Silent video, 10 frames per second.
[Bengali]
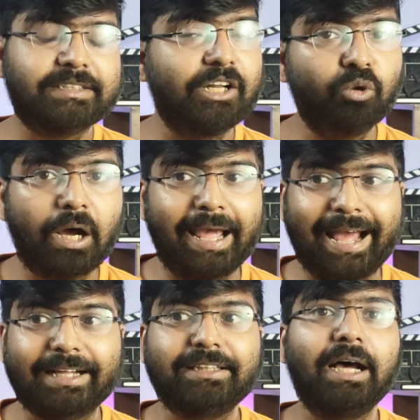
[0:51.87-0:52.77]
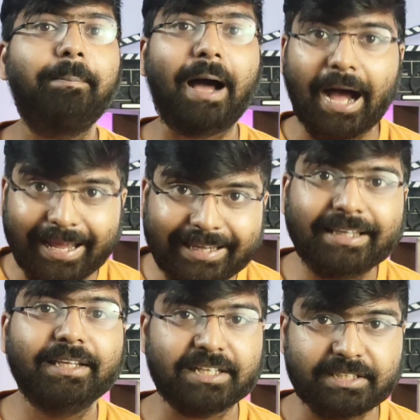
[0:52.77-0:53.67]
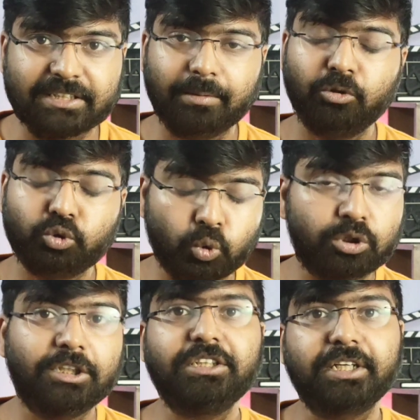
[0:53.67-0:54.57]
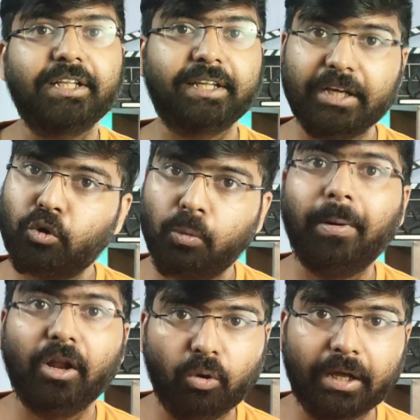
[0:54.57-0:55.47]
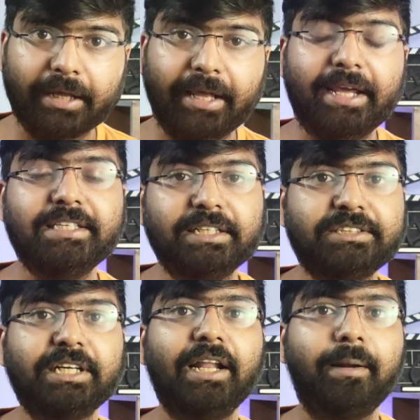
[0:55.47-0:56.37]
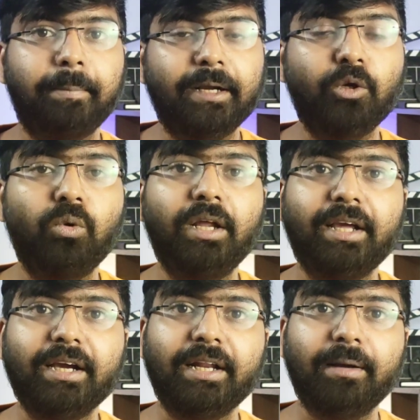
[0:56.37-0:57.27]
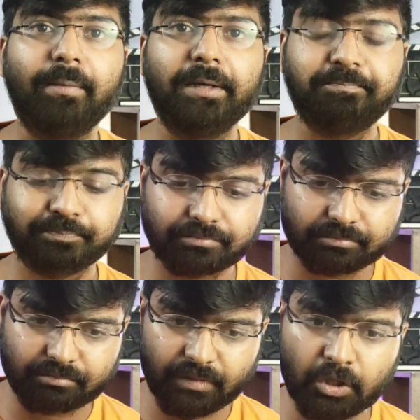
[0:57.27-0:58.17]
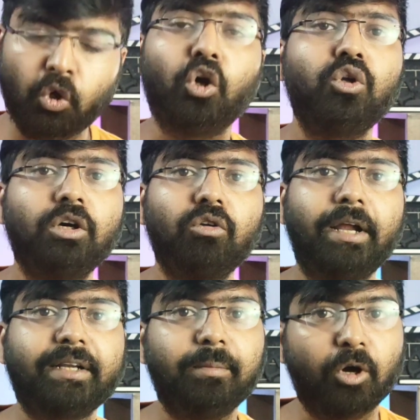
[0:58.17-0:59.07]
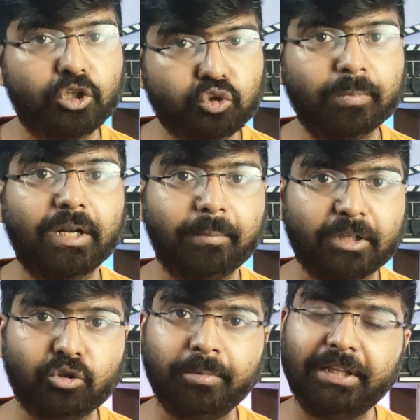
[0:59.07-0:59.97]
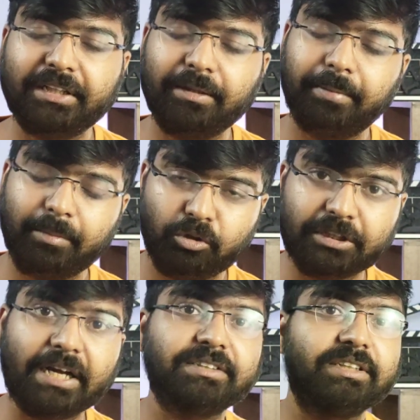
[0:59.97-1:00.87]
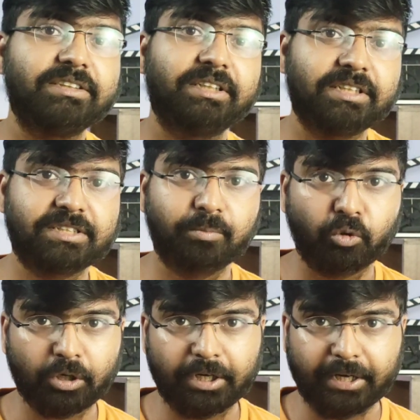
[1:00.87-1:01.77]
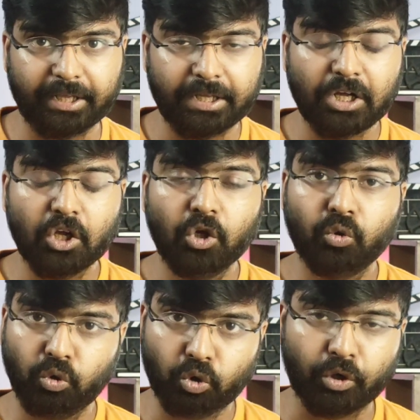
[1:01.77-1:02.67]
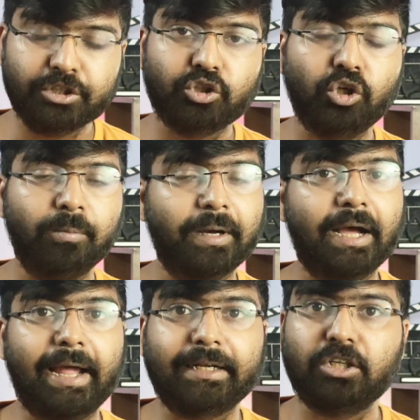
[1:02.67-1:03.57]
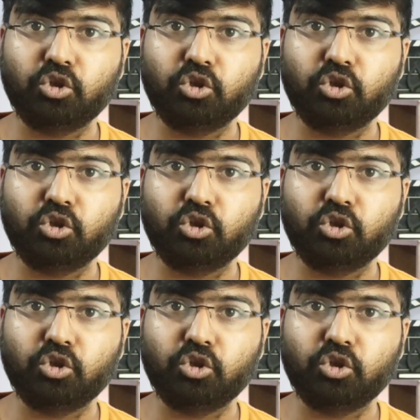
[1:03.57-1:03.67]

যেন এক ধাপ এগিয়ে যাচ্ছে এবং সত্যি সেটা দেখে খুব ভালো লাগে এই যে ট্রেলার পার্টিকুলার এখানে আমরা ঘটনাগুলো একটা ভয়েস ওভারের মাধ্যমে দেখতে পাই এবং তার সাথে সাথে যে ব্রুটালিটি গুলো হয়েছিল বা একটা